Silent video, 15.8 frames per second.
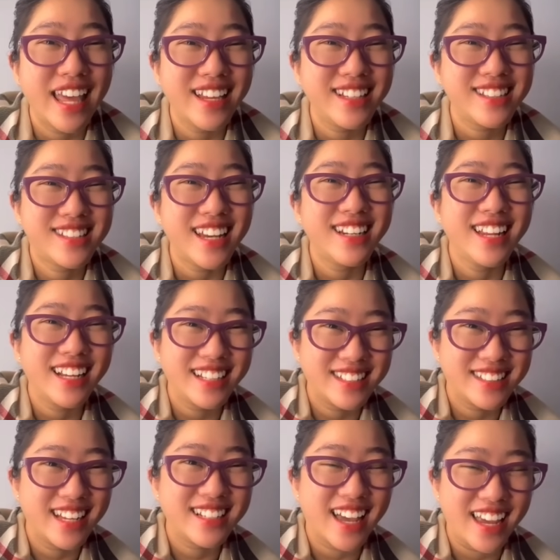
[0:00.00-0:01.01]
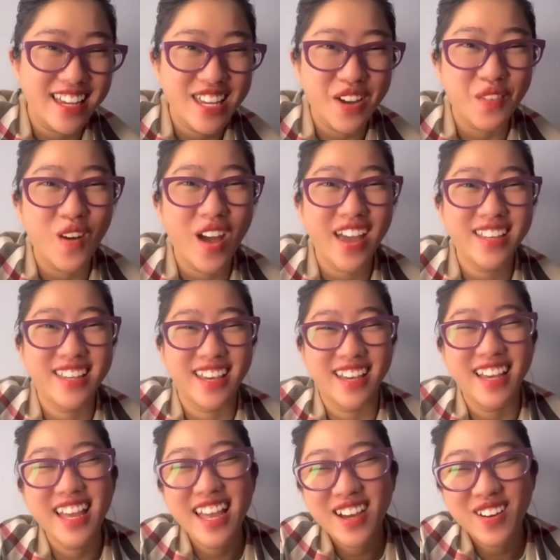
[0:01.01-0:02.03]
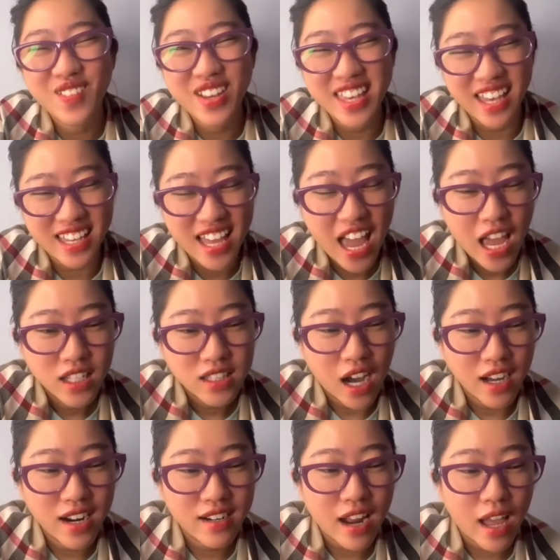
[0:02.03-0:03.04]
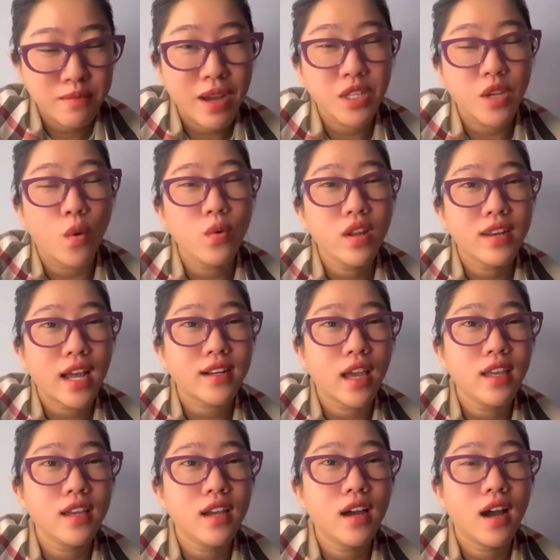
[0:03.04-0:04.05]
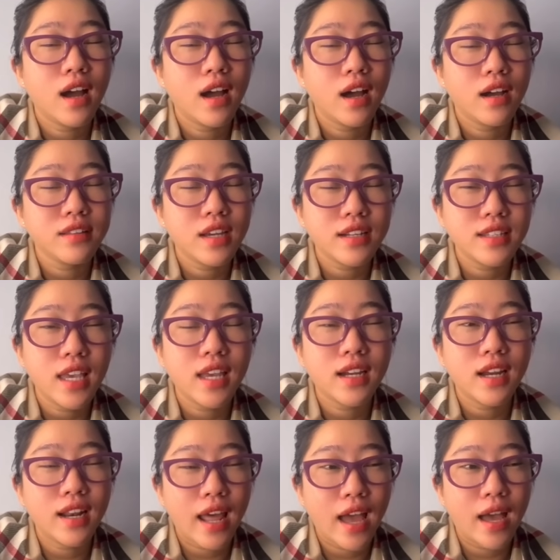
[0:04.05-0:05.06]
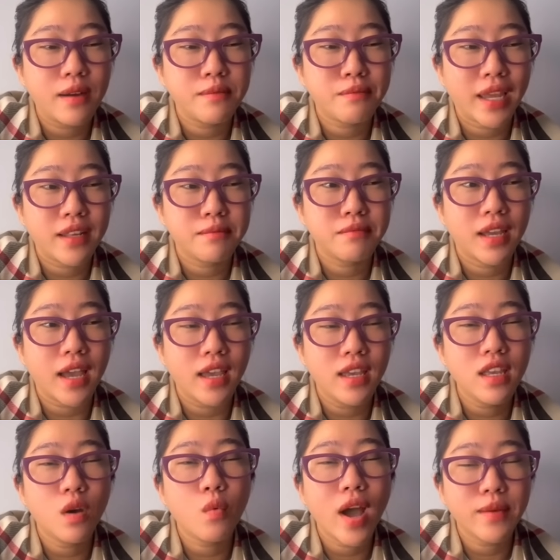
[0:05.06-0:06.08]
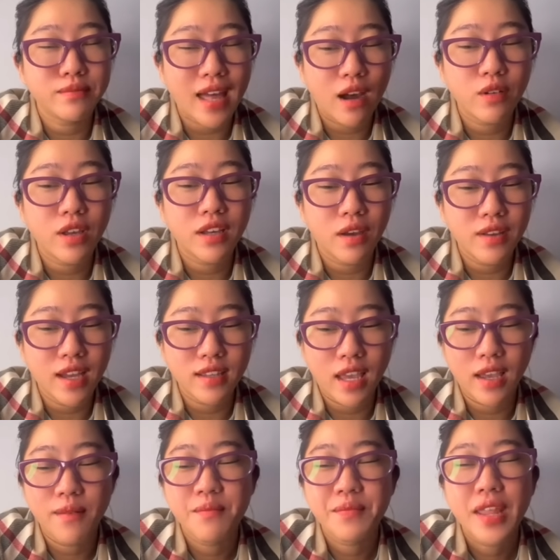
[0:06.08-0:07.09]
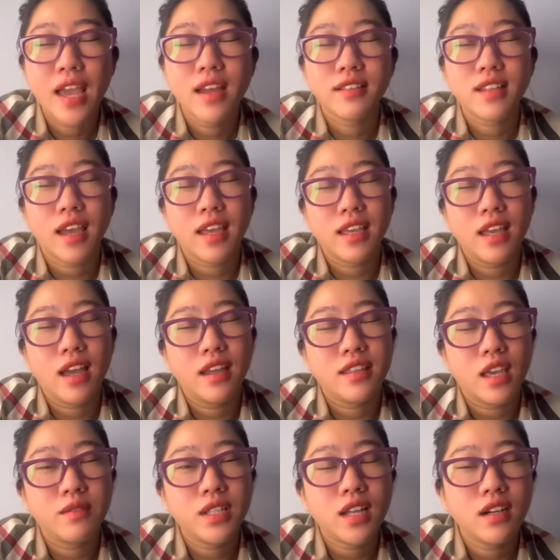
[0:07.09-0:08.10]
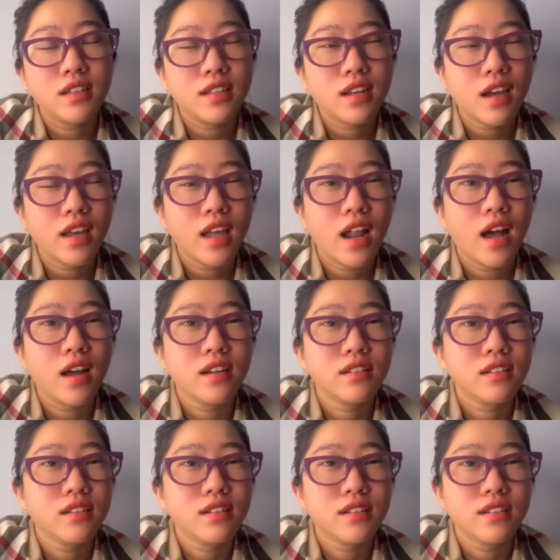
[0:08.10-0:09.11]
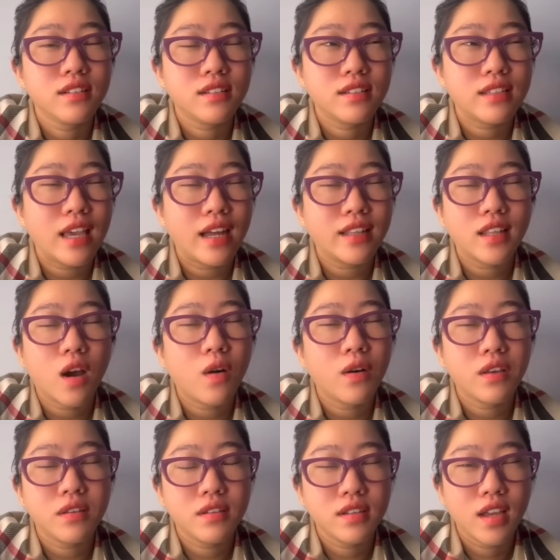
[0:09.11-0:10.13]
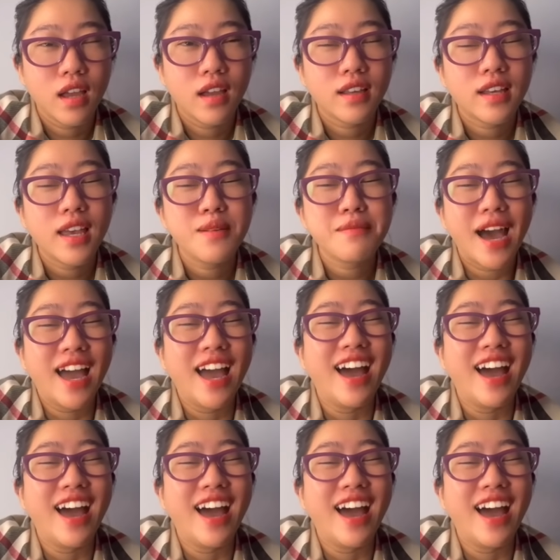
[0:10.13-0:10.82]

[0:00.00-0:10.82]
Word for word: đi xin đi xin nghỉ về quê chị quý vị thở là nay bà chủ đi năn nỉ uh, nhân viên á là mày mày nghỉ về quê tao đi kiểu dạng vậy thì uh, chị bà tư với nói uh, dạ thôi khi mà